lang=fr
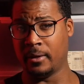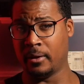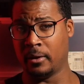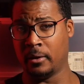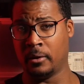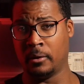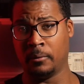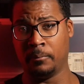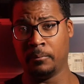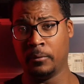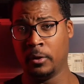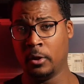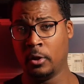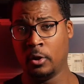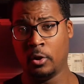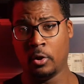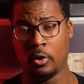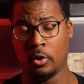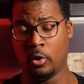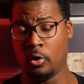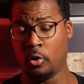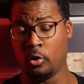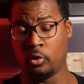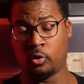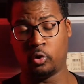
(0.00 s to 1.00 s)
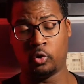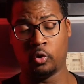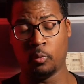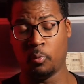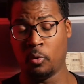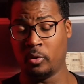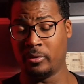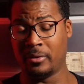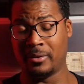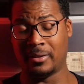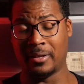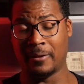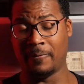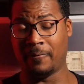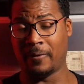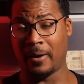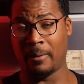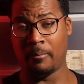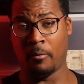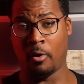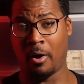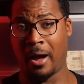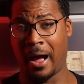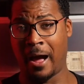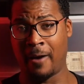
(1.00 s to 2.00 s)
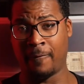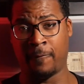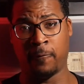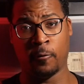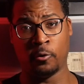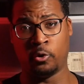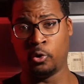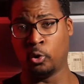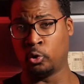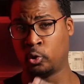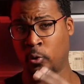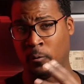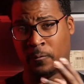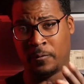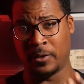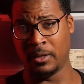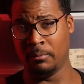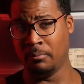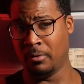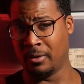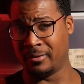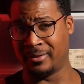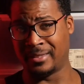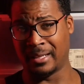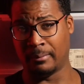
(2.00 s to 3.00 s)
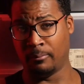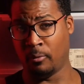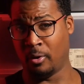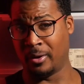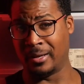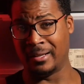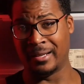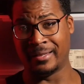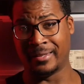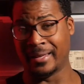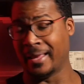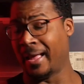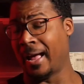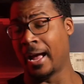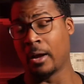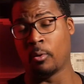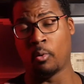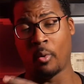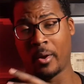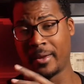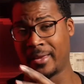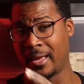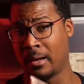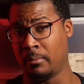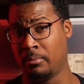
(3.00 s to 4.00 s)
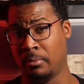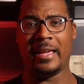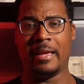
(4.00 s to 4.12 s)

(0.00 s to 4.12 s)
Euh, euh, tout le monde était vraiment à fond sur ce film, tellement il était incroyable.